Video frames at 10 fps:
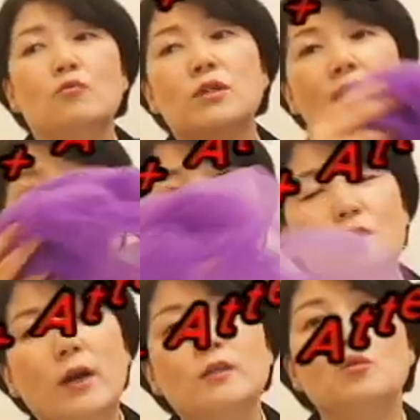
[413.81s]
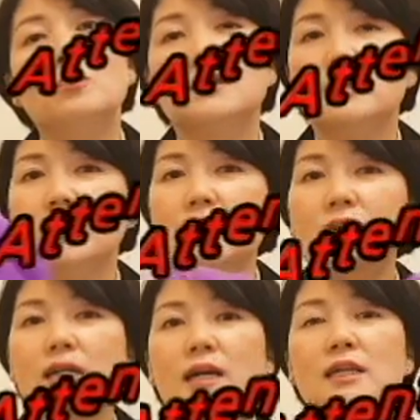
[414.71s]
우리가 이런
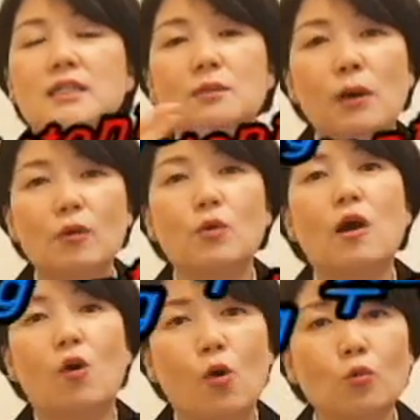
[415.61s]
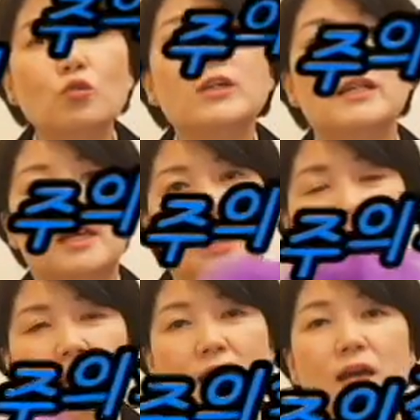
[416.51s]
활동들이 음악과
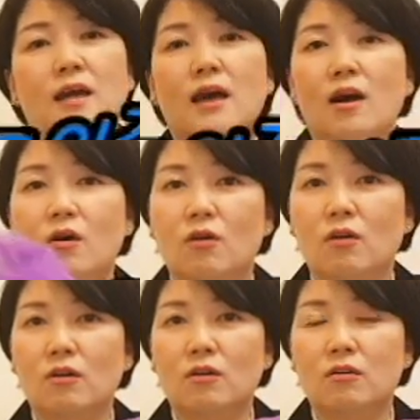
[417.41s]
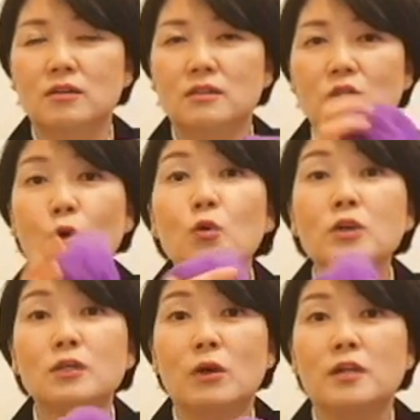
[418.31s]
어울리게 어,
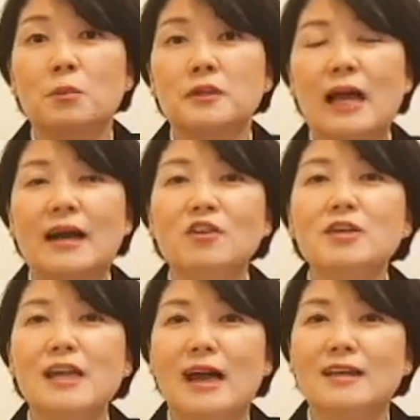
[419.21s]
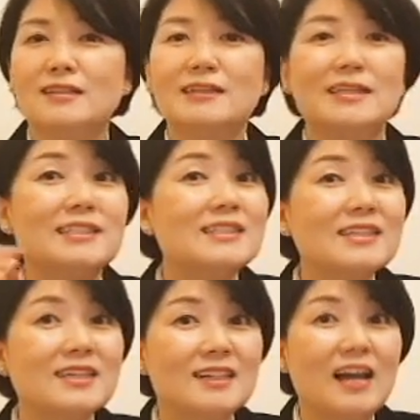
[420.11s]
적용이 되려면 당연히 아이들은
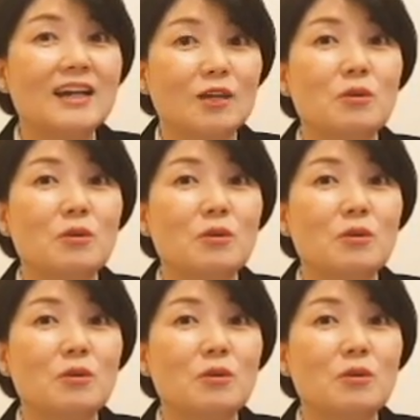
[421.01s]
리스닝을 하게